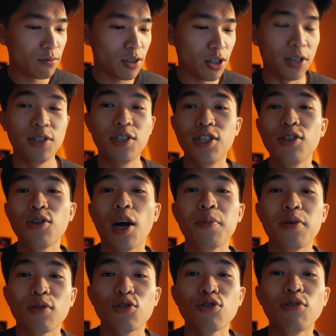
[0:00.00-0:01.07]
成绩都还
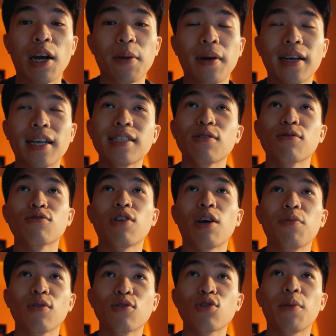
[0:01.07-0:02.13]
没有出来嘛，那些东西都还
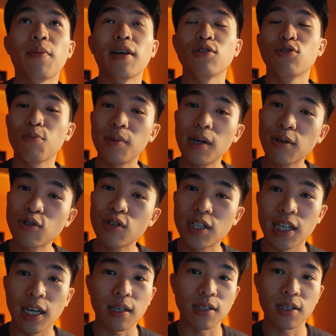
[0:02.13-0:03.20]
没有出来嘛，你就不要去
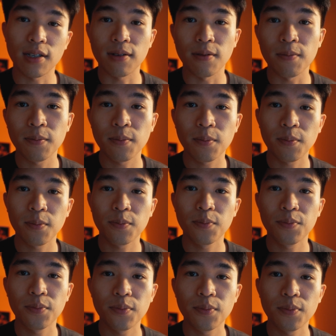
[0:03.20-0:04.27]
想先。
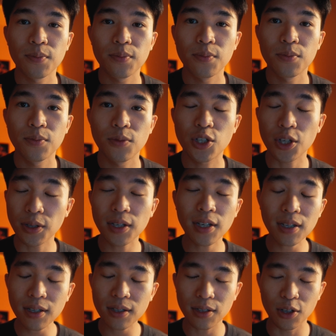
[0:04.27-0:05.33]
真
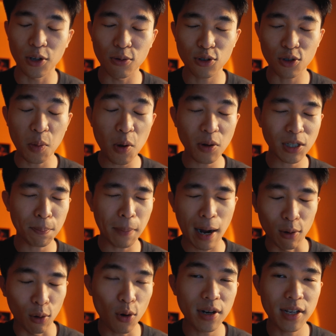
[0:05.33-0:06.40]
的有什么东西
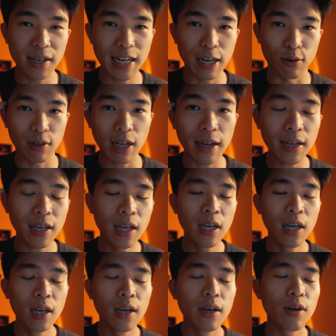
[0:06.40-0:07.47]
跑过你的脑袋，
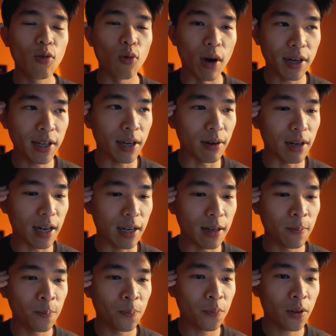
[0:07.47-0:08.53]
完了啦！
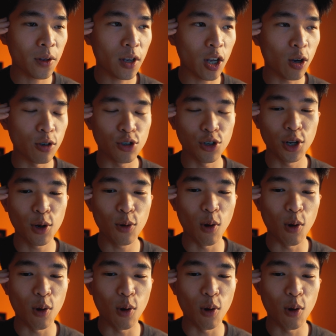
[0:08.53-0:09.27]
我觉得